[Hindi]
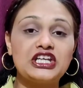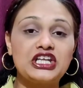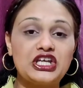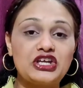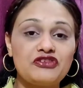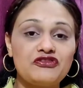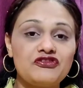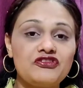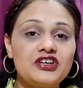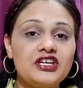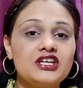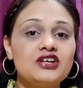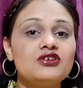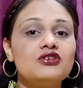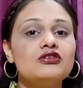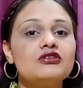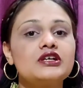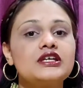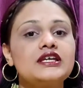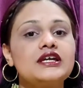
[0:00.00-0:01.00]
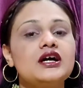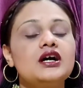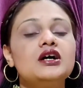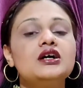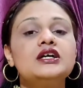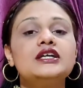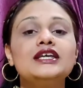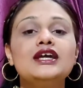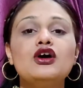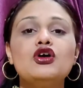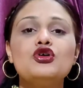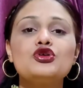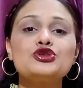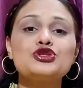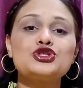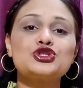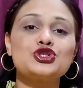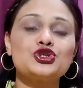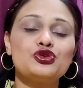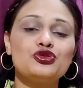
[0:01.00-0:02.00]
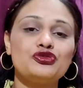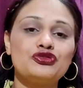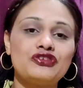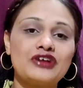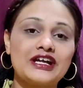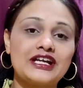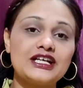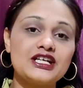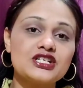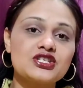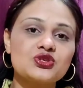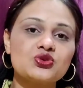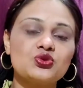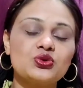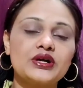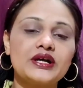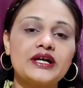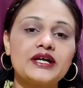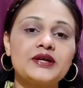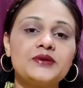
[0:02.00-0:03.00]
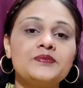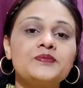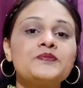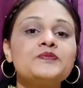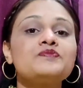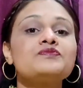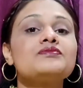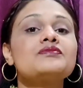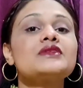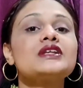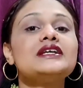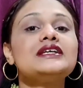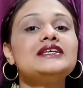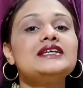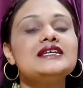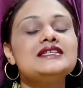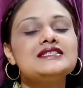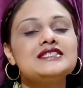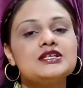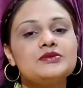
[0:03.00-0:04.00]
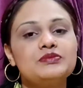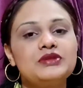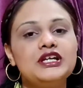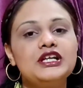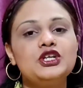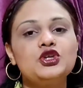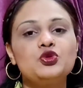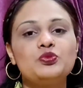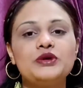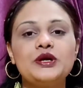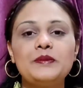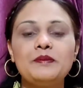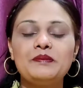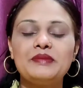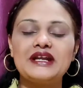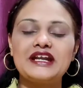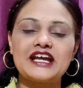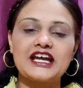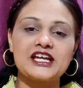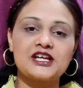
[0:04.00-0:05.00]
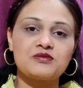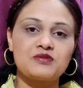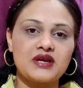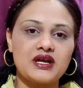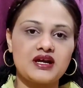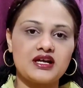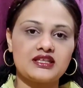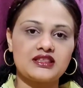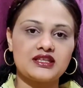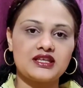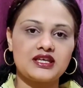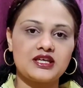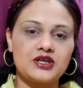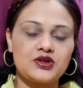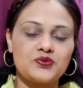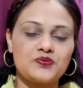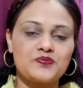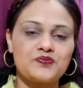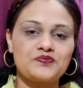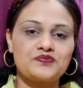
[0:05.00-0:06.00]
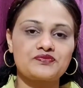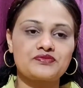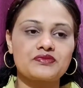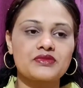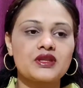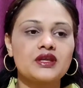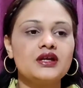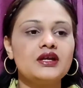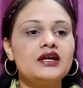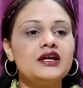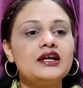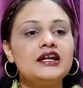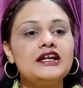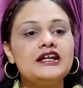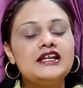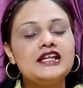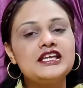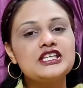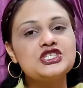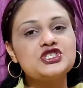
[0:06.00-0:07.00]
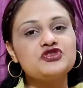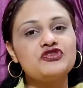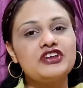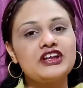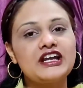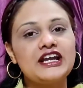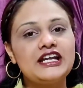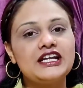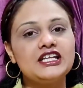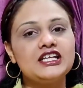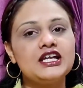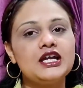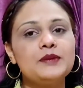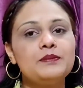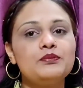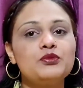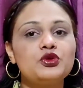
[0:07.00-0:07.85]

नेवी हो गया या ऑस्टियोफाइट्स हो गए ये सभी ट्यूमर बिनाइन में आते हैं नेक्स्ट वेराइटी है